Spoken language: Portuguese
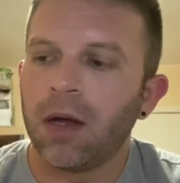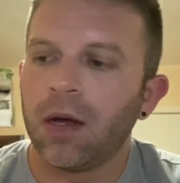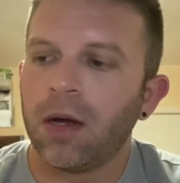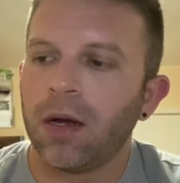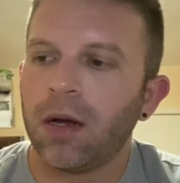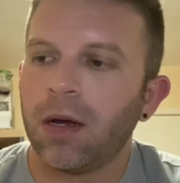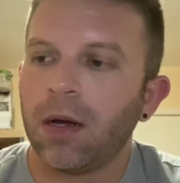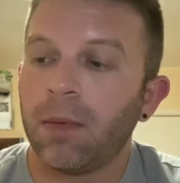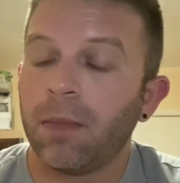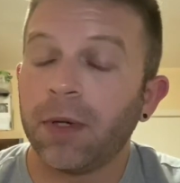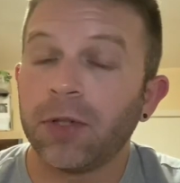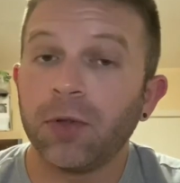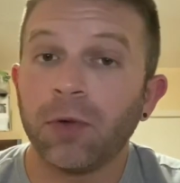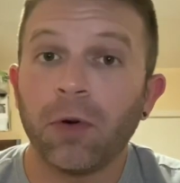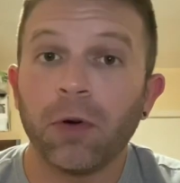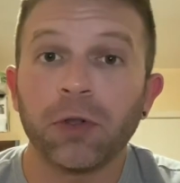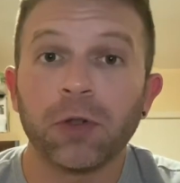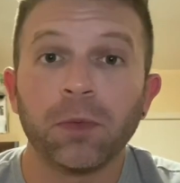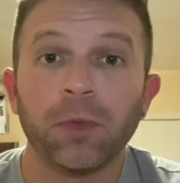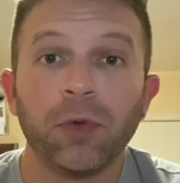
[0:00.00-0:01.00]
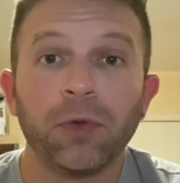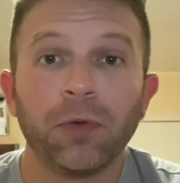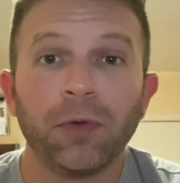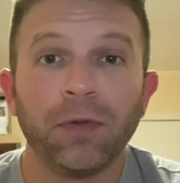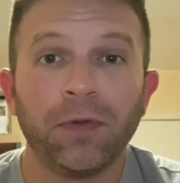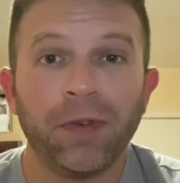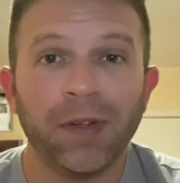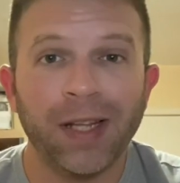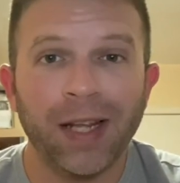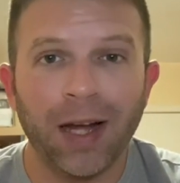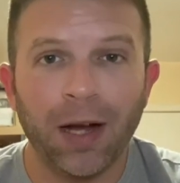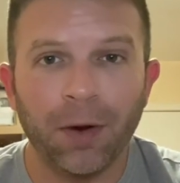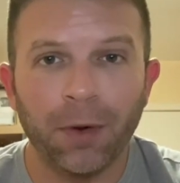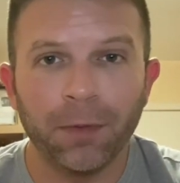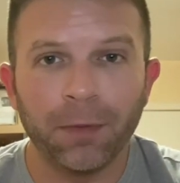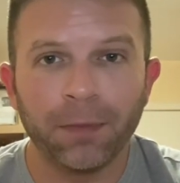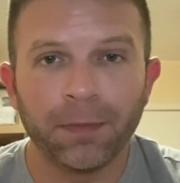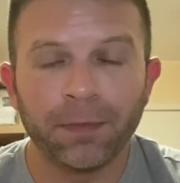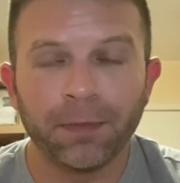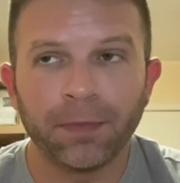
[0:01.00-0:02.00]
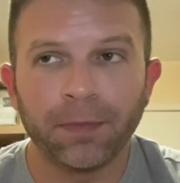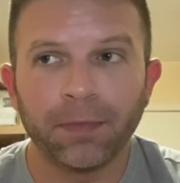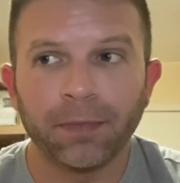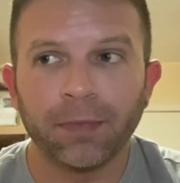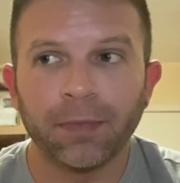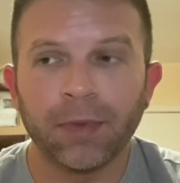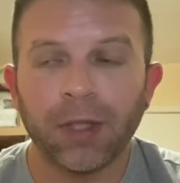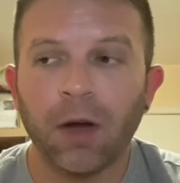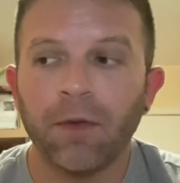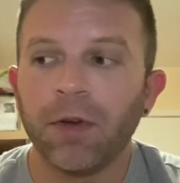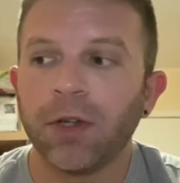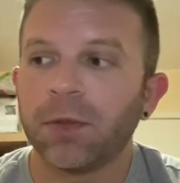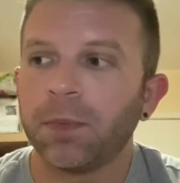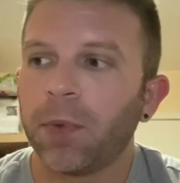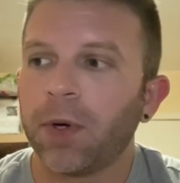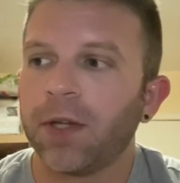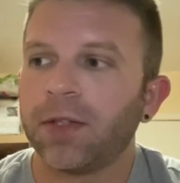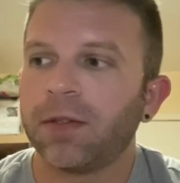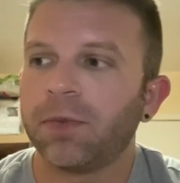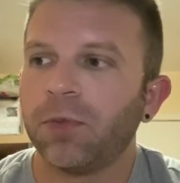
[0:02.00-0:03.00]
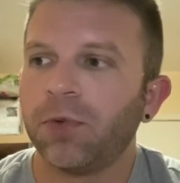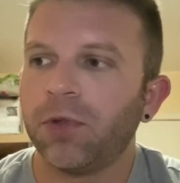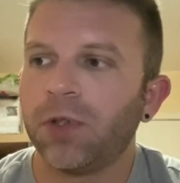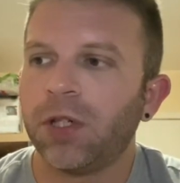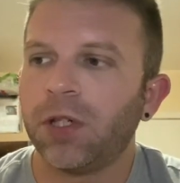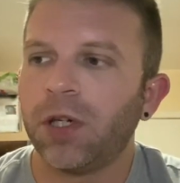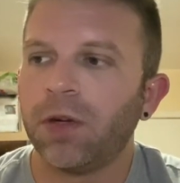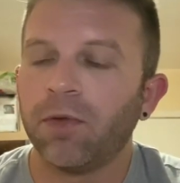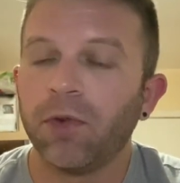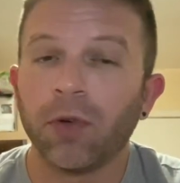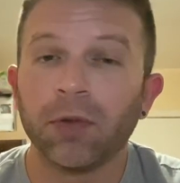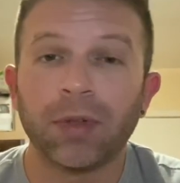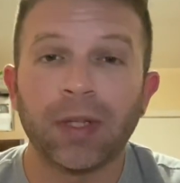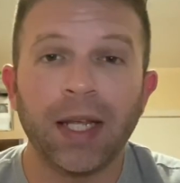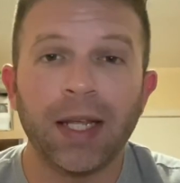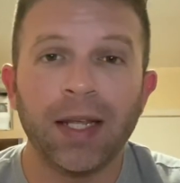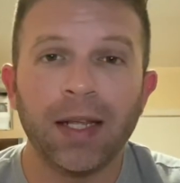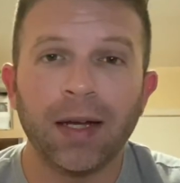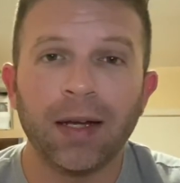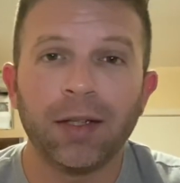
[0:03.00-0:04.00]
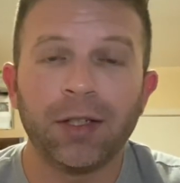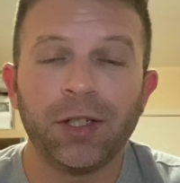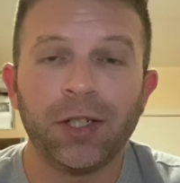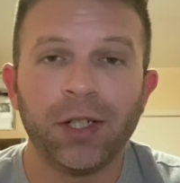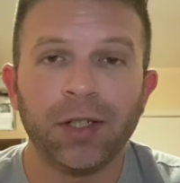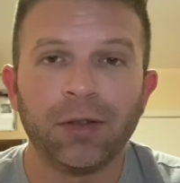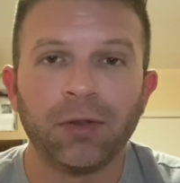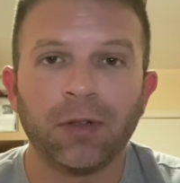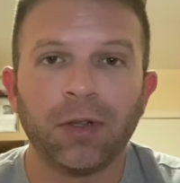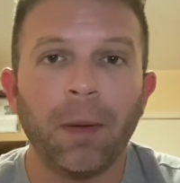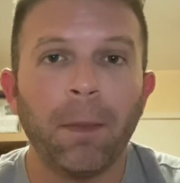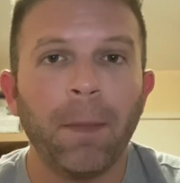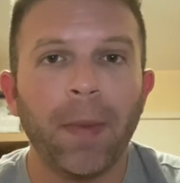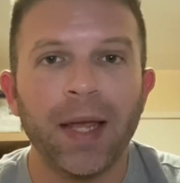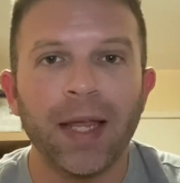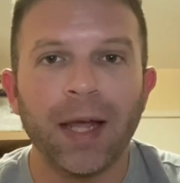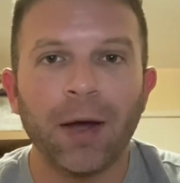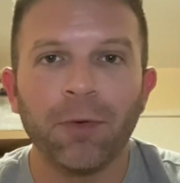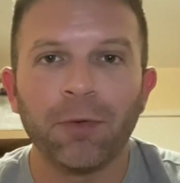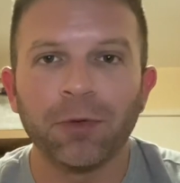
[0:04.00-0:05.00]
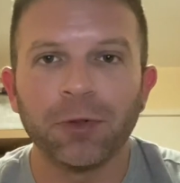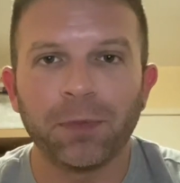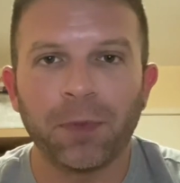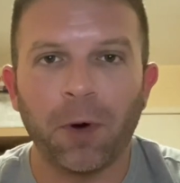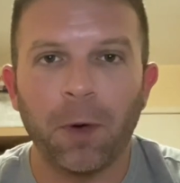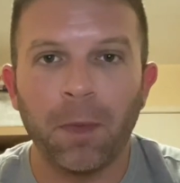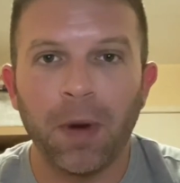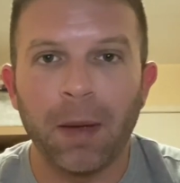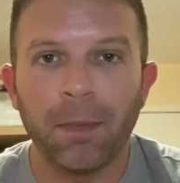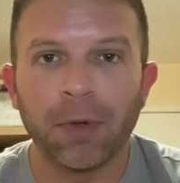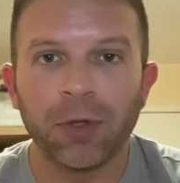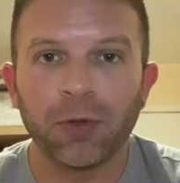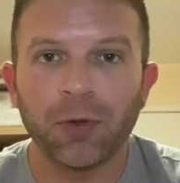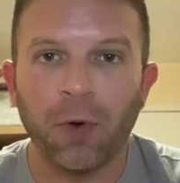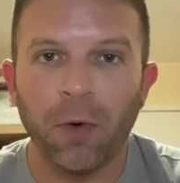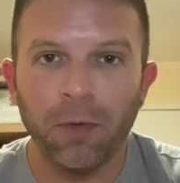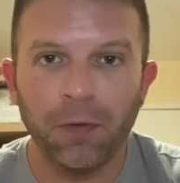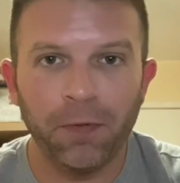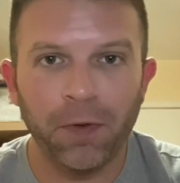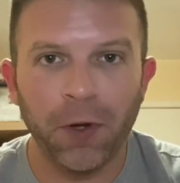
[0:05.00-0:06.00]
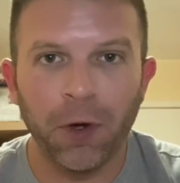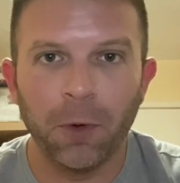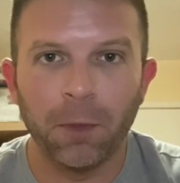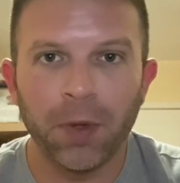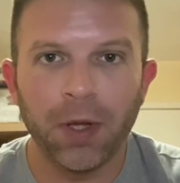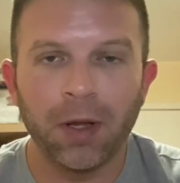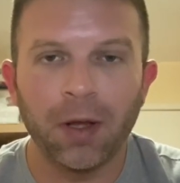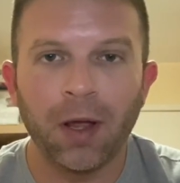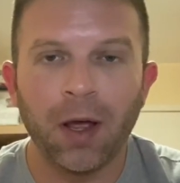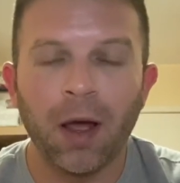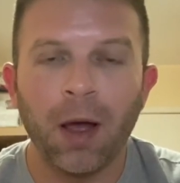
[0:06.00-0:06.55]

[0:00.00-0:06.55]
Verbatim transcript: ah, mas eu gosto muito do final Talvez por esse motivo eu tenha tido também alguns problemas com o filme,